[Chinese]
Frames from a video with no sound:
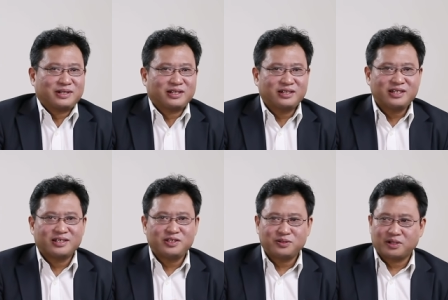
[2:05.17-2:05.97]
实际
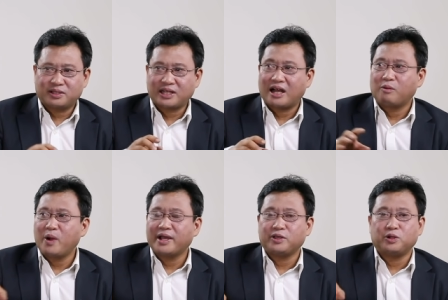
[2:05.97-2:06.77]
上就是党
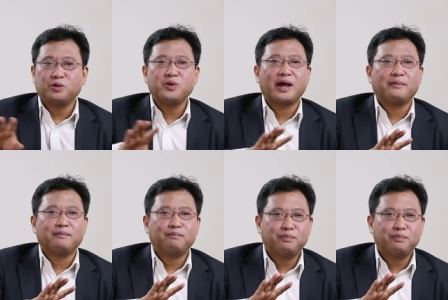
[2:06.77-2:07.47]
外永远